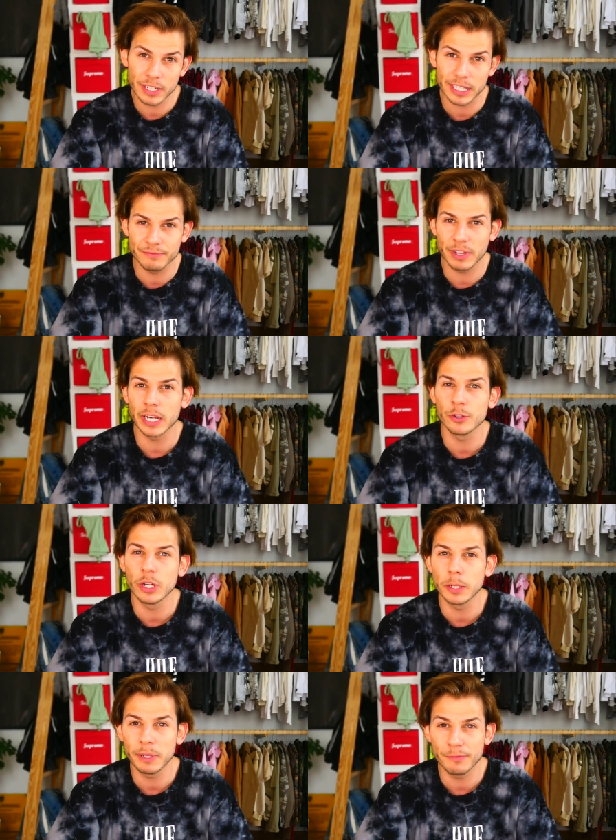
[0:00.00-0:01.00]
Wir werden
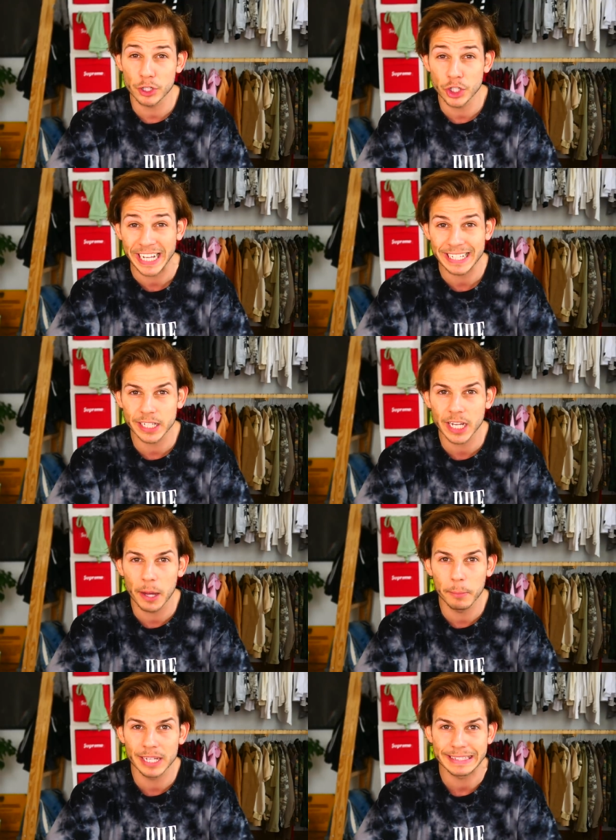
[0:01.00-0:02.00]
natürlich mit versteckter
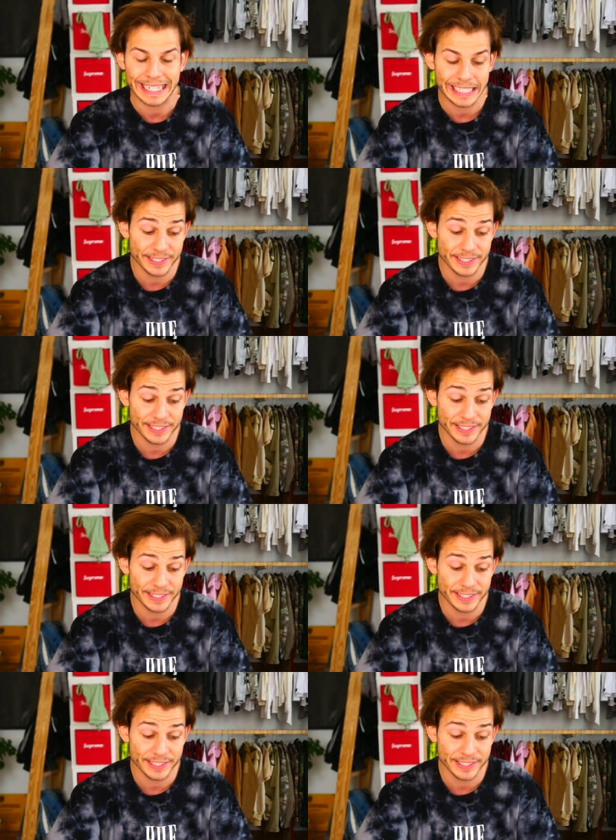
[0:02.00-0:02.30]
Kamera drehen.